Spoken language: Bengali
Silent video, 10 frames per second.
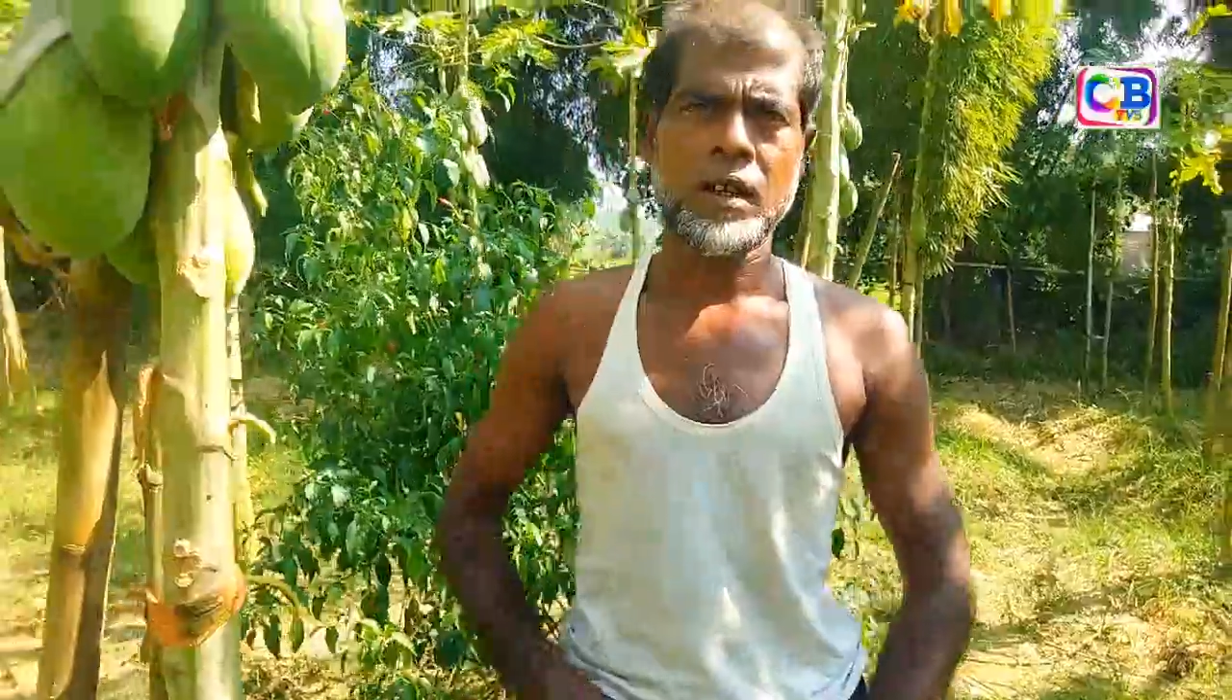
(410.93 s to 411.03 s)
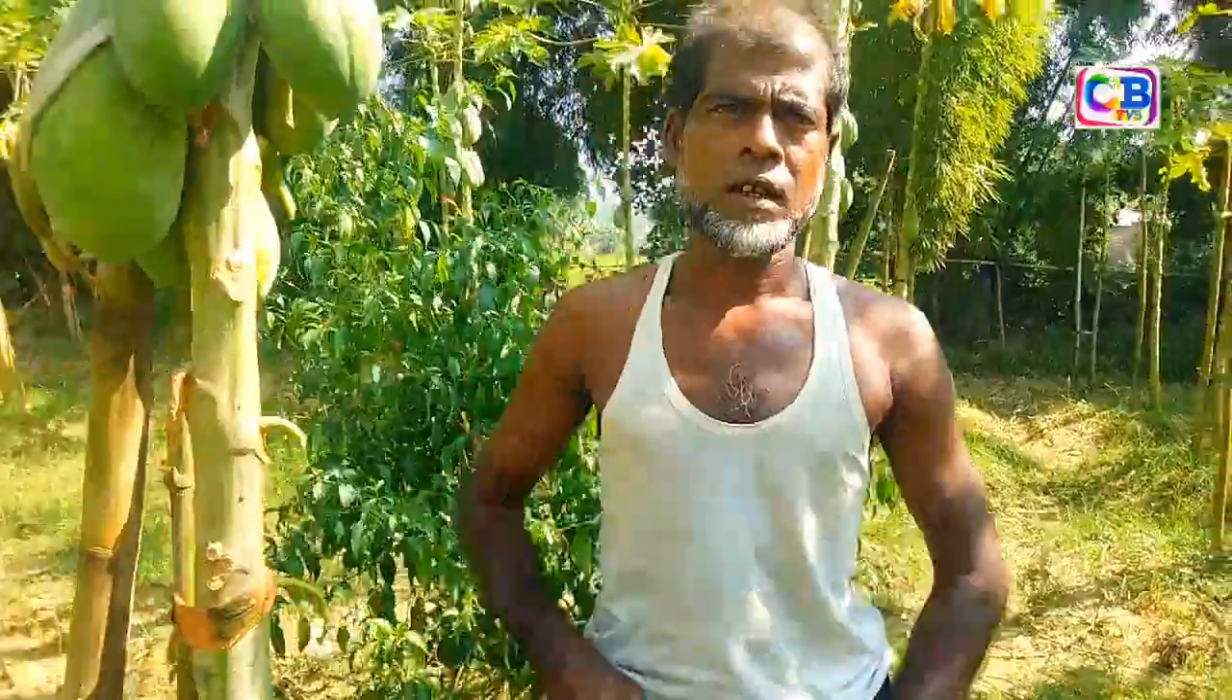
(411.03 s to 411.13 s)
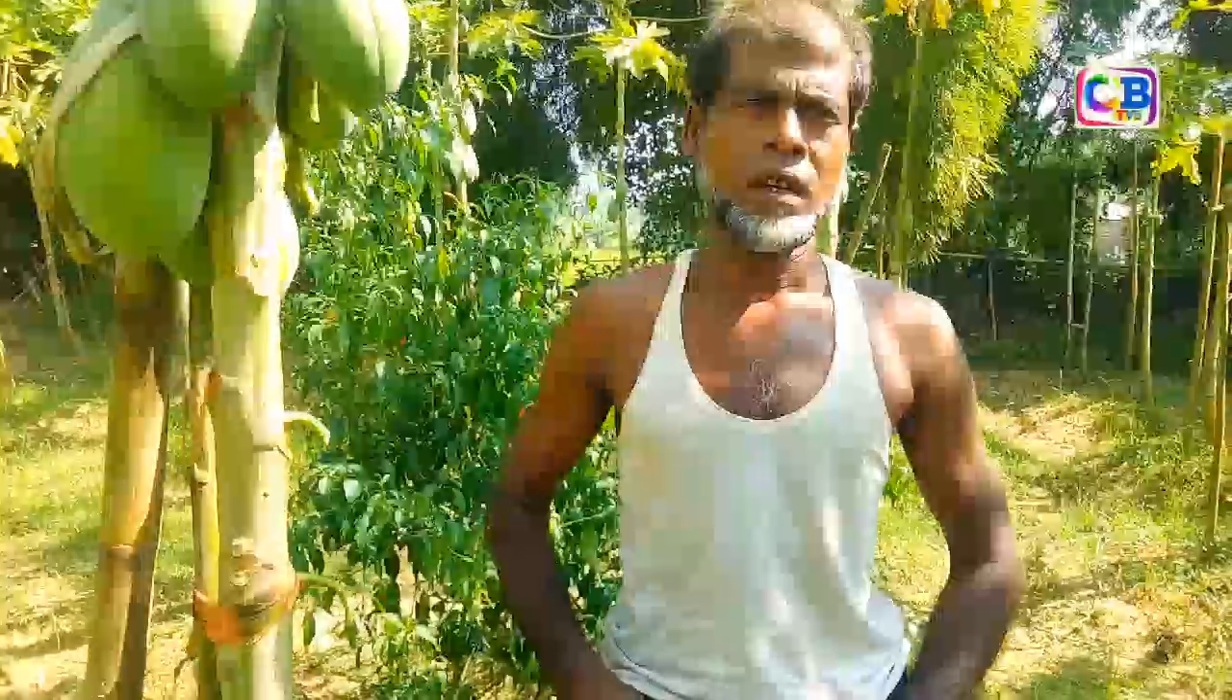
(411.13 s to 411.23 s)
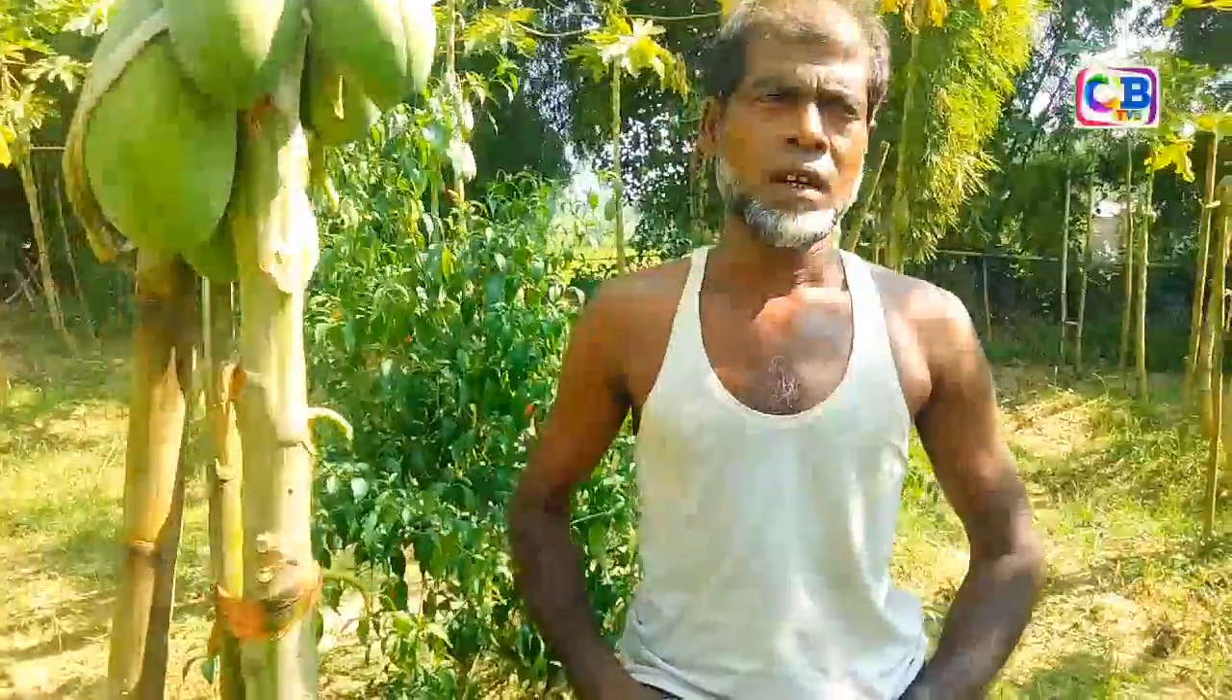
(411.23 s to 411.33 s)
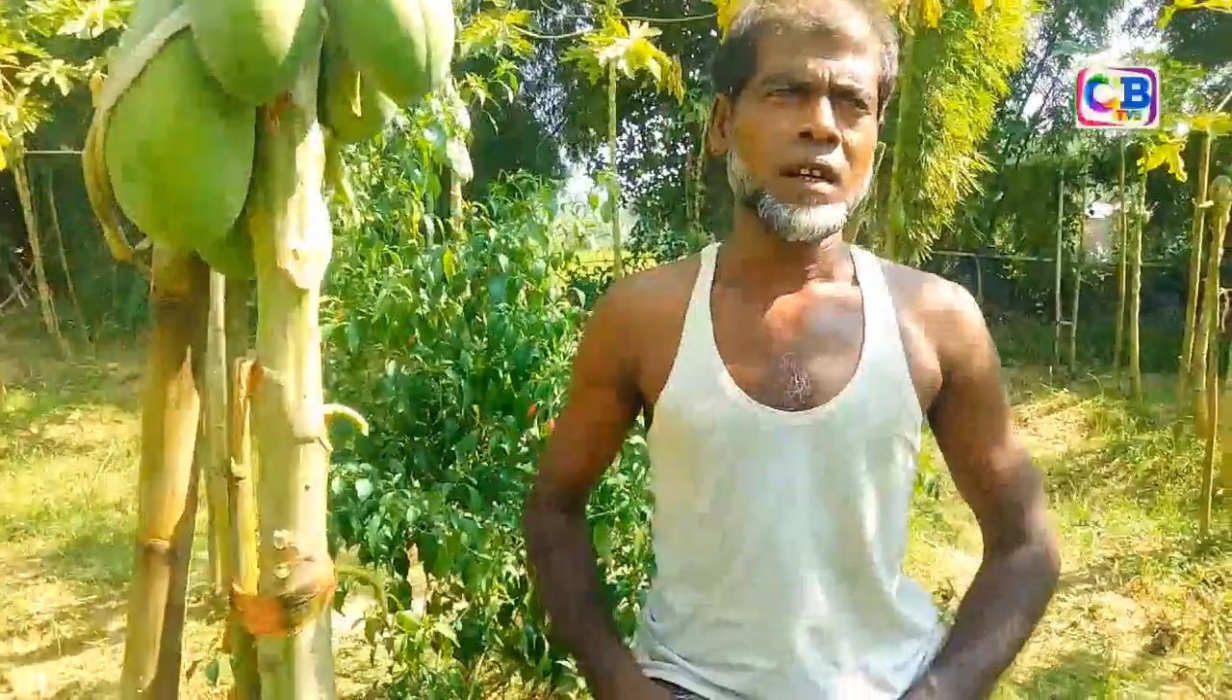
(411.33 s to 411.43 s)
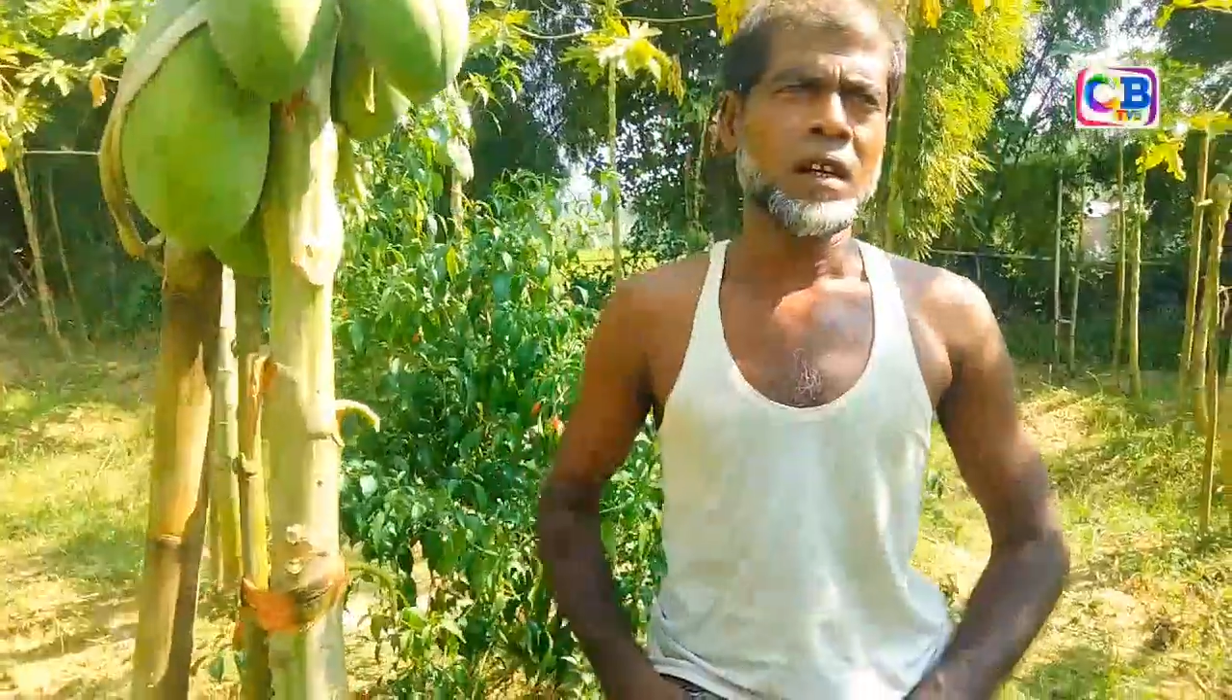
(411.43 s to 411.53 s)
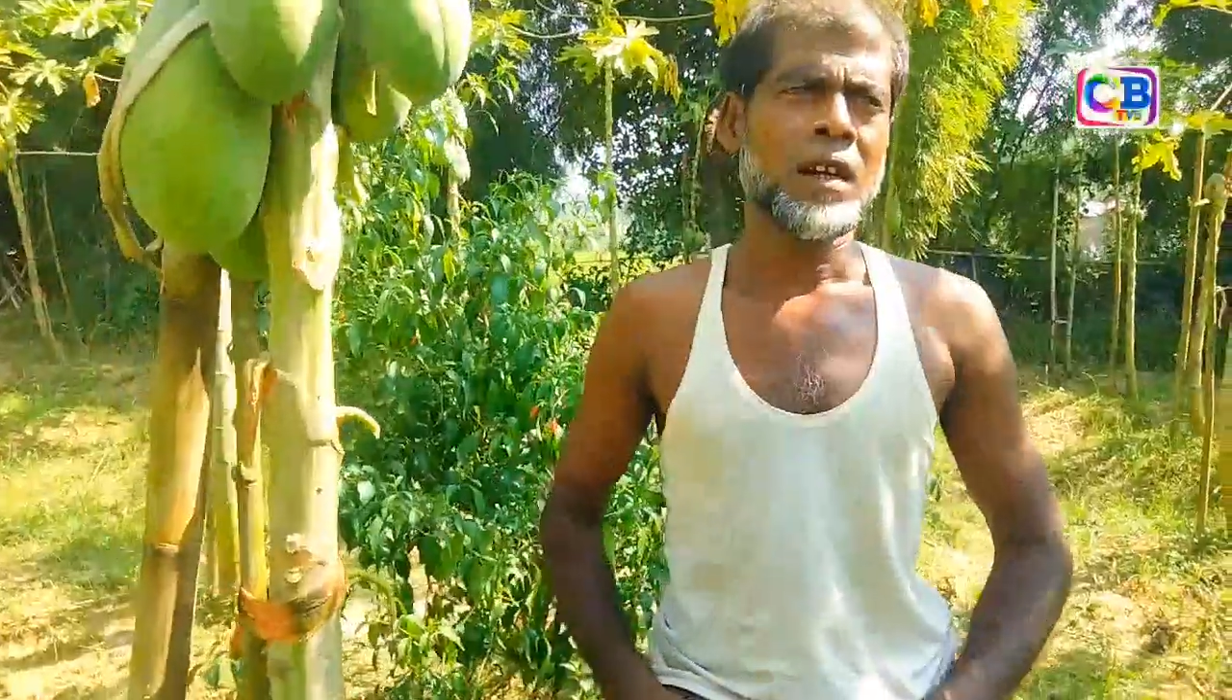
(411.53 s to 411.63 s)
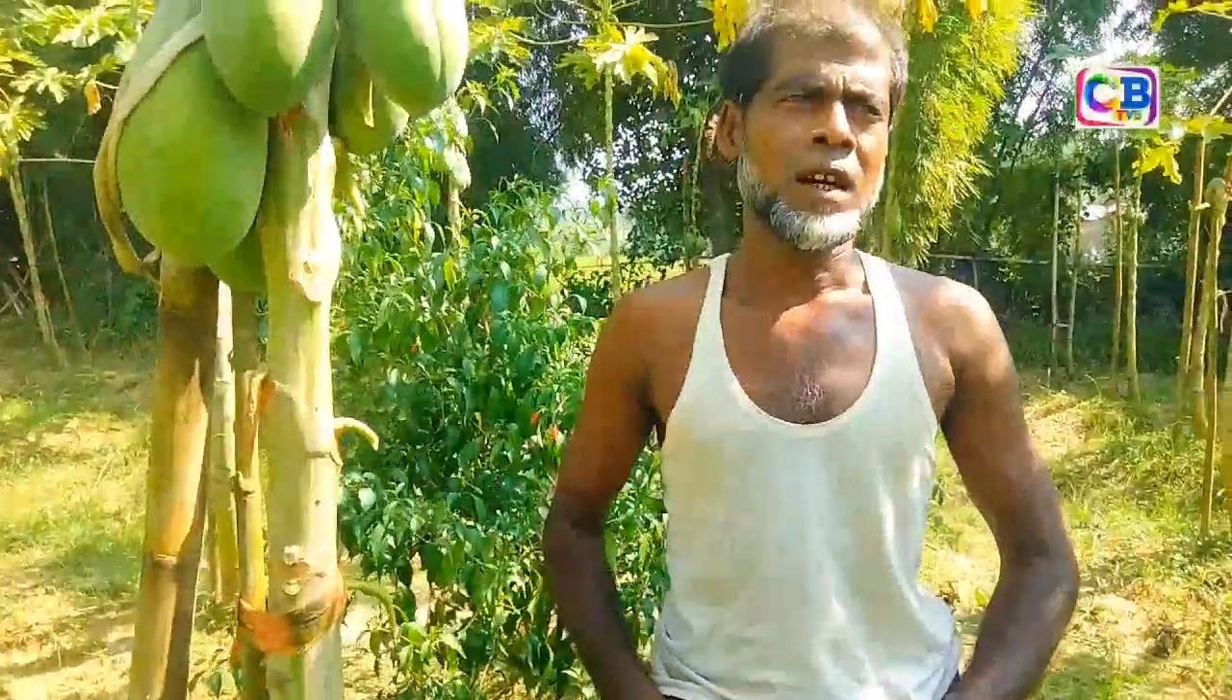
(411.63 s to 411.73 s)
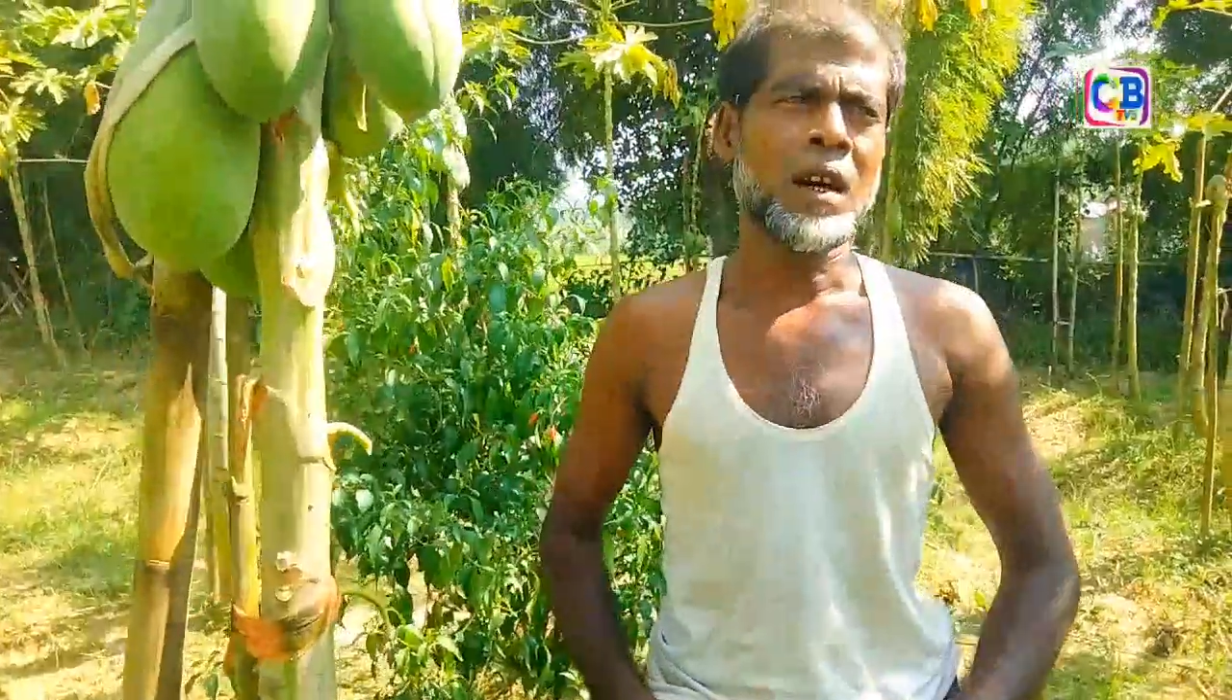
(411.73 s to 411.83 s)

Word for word: বিক্রি করেন এবং